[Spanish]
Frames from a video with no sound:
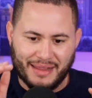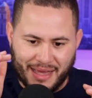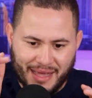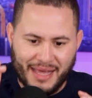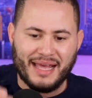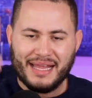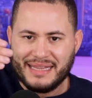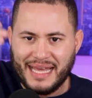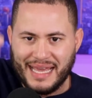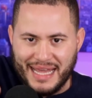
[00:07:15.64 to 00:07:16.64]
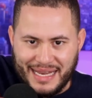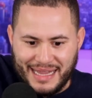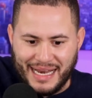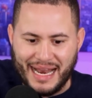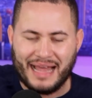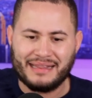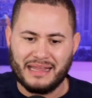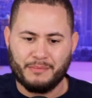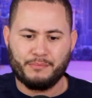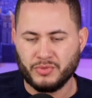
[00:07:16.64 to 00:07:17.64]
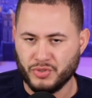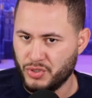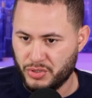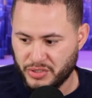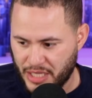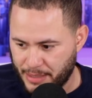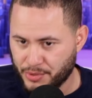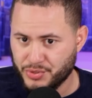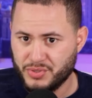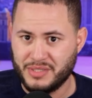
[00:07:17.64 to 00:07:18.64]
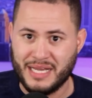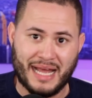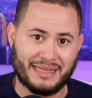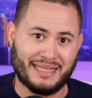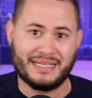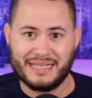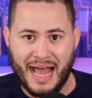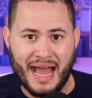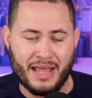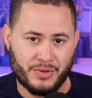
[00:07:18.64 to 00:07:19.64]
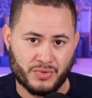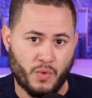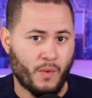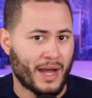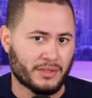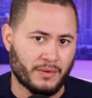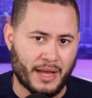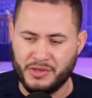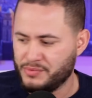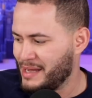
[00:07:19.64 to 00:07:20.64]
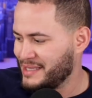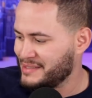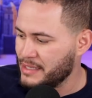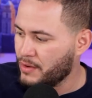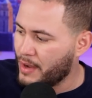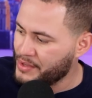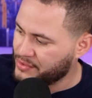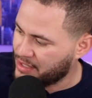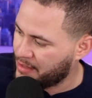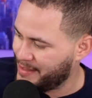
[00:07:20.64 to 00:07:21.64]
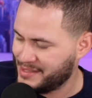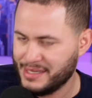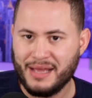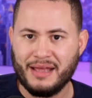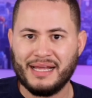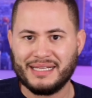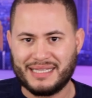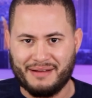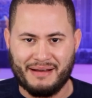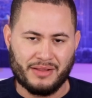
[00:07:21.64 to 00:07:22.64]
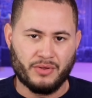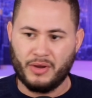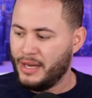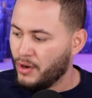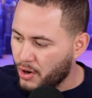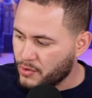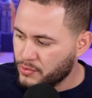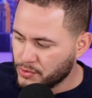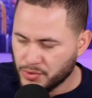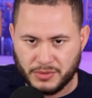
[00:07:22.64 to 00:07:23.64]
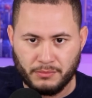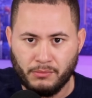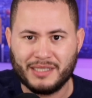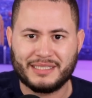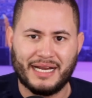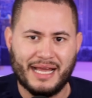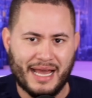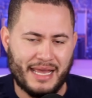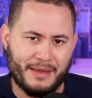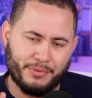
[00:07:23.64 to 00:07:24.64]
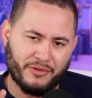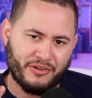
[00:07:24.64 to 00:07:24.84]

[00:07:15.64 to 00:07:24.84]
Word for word: de de ir delante. Nosotros tenemos ya tres años, cuatro años, más de cinco años tal vez trabajando el Oculus. Muéstrale ahí, por